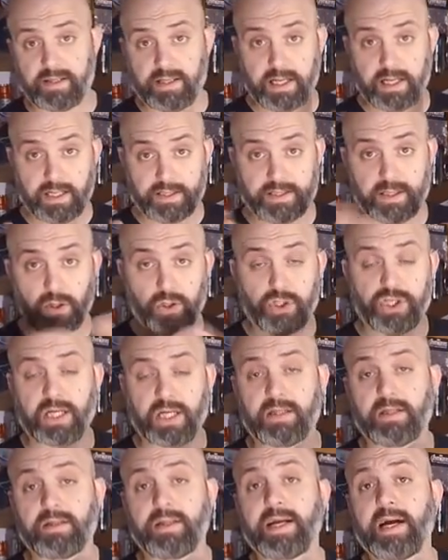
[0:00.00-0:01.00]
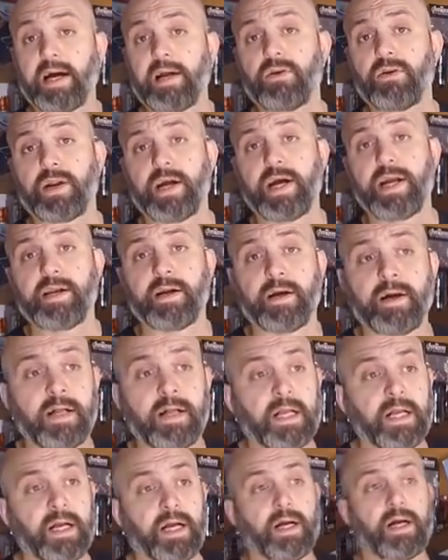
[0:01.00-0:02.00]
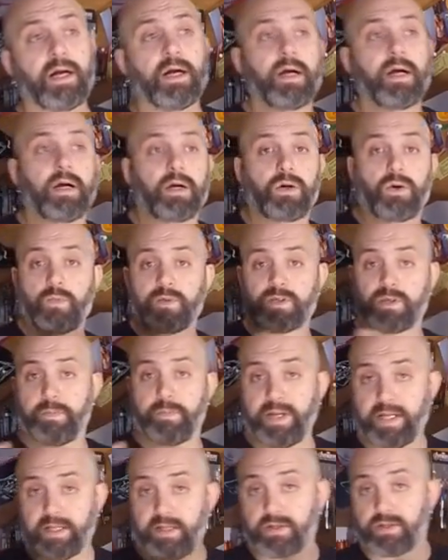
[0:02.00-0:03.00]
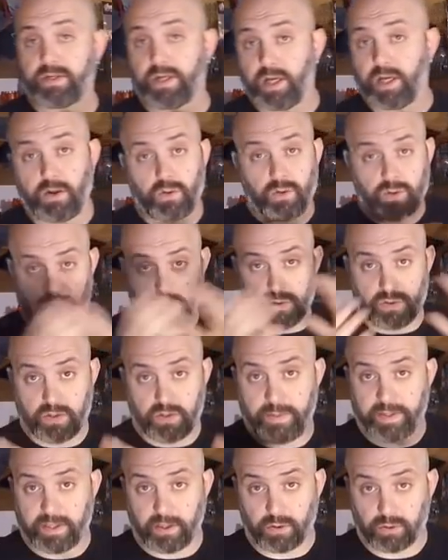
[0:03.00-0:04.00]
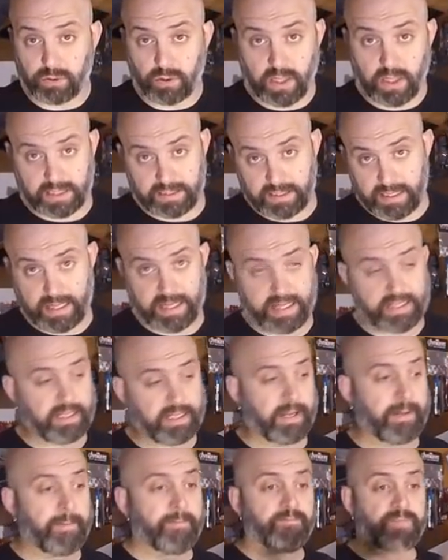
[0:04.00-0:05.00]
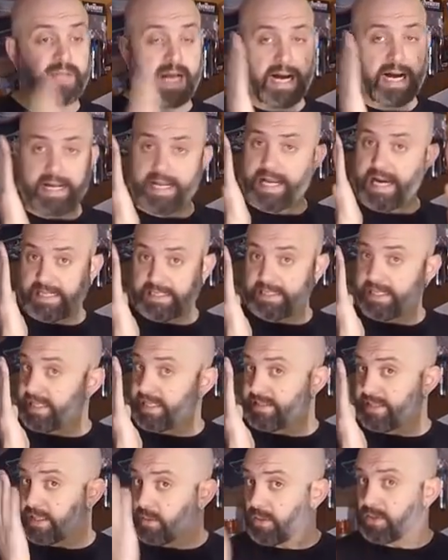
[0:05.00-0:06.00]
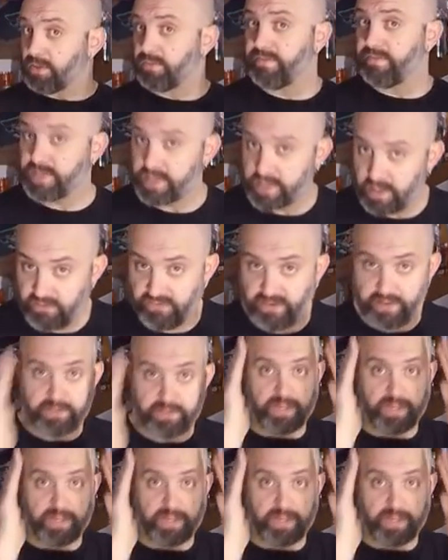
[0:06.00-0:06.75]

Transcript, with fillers: del, dello shuttle di Kylo Ren, eh, come sapete, se, o se non sapete, contornati in rete, ha le ali dritte, quando invece nel film